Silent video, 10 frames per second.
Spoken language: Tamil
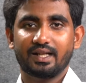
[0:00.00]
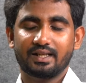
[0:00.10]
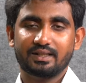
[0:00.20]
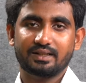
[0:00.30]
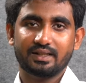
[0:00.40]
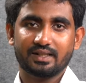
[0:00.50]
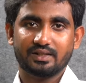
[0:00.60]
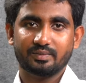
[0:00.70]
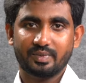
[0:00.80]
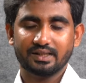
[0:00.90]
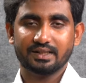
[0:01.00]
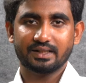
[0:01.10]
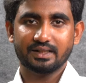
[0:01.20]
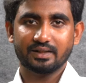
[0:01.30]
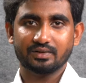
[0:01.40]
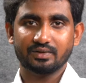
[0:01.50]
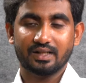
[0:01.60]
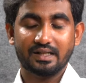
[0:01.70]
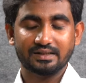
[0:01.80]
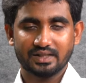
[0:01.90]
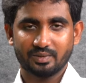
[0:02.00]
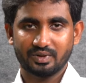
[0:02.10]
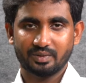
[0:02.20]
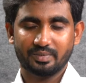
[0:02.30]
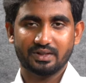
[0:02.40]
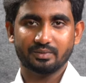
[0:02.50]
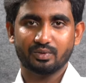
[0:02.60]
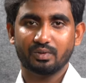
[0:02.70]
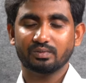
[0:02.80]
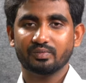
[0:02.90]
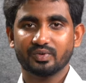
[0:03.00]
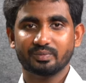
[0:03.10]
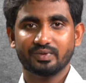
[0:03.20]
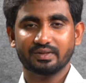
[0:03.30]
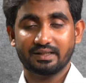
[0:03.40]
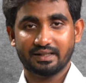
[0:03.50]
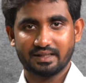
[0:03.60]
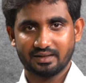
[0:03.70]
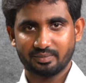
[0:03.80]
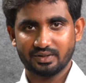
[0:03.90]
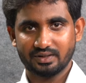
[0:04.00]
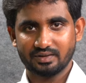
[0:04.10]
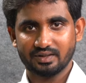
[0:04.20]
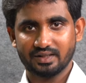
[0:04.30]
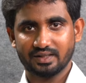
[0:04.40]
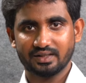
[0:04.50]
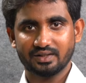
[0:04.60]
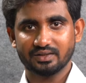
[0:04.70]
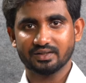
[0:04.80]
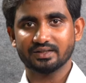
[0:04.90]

அண்ட் நெக்ஸ்ட் பார்த்தீங்கன்னாக்கும் காது சம்மந்தப்பட்ட ப்ராப்ளம்ஸ் இப்போ வந்து நிறைய பேருக்கு வந்து நிறைய அது